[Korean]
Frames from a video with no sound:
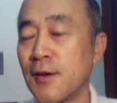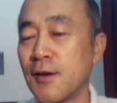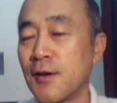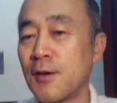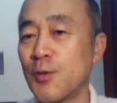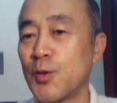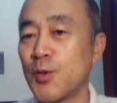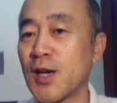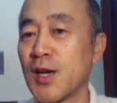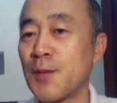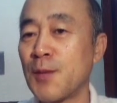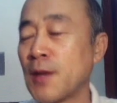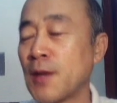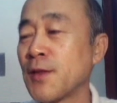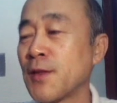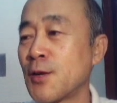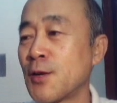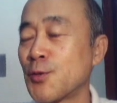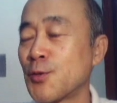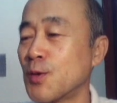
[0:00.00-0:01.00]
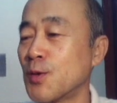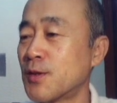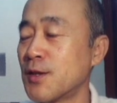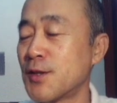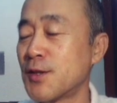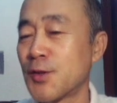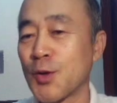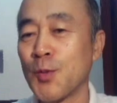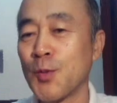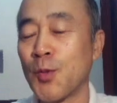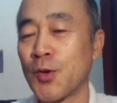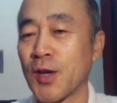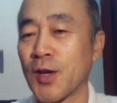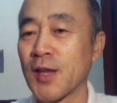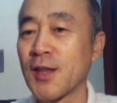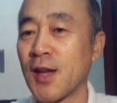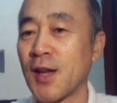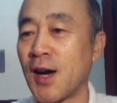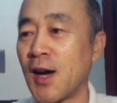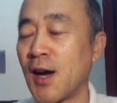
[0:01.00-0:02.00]
우리가 만날 수 있을지도
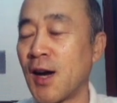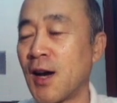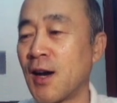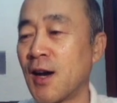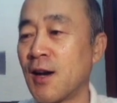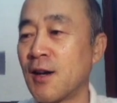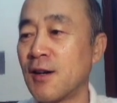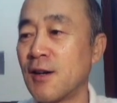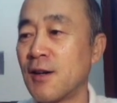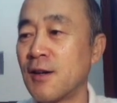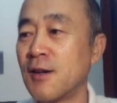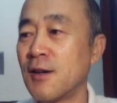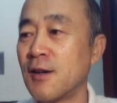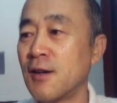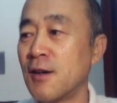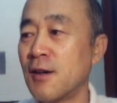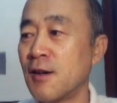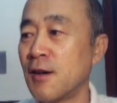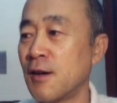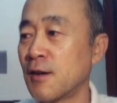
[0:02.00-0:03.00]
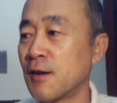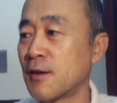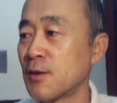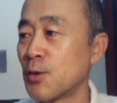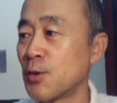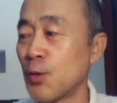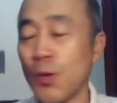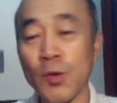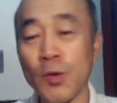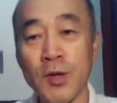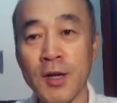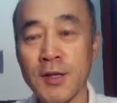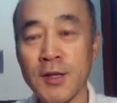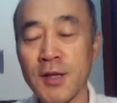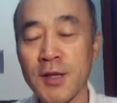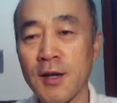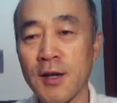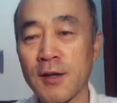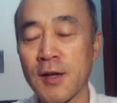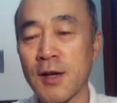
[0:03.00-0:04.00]
모르겠다. 어, 그리고
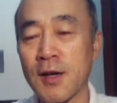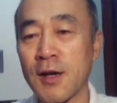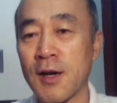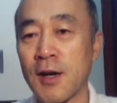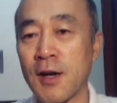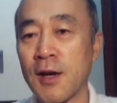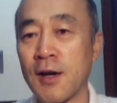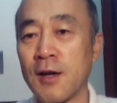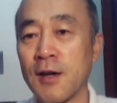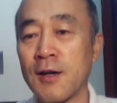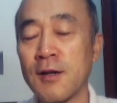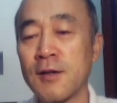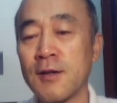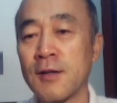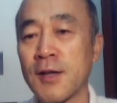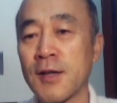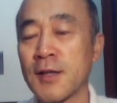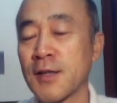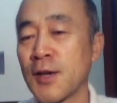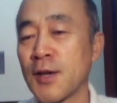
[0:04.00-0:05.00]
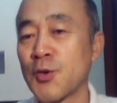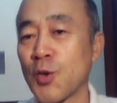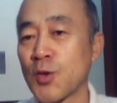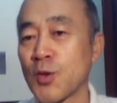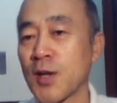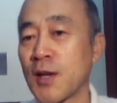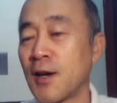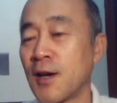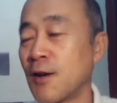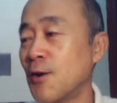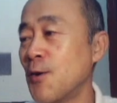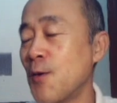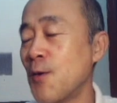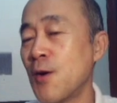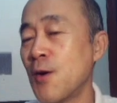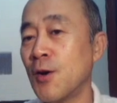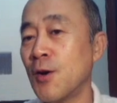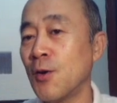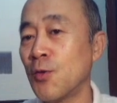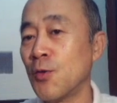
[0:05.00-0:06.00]
농경제학과가 어, 굉장히 좋잖아요.
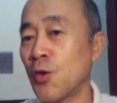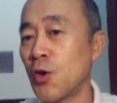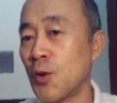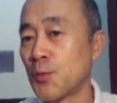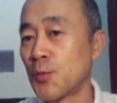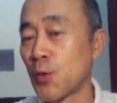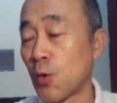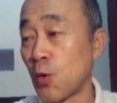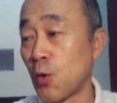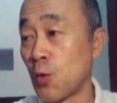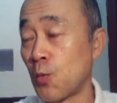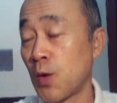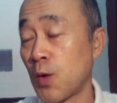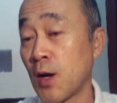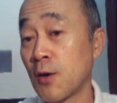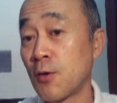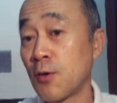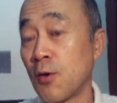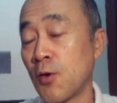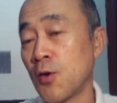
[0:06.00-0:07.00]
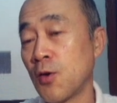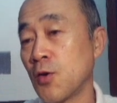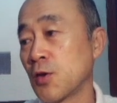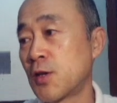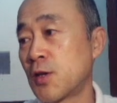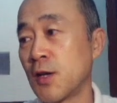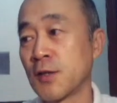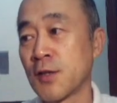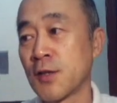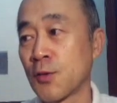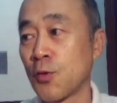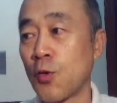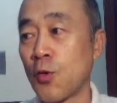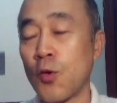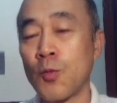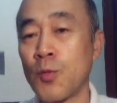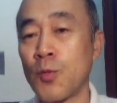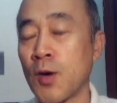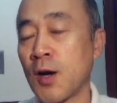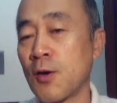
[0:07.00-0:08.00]
농업도 공부하고 경제도
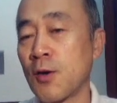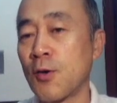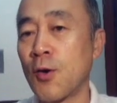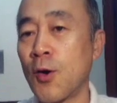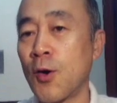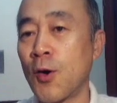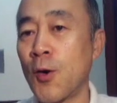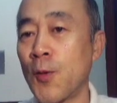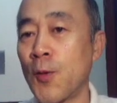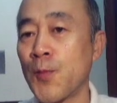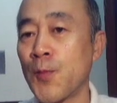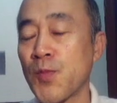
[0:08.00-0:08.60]
공부하고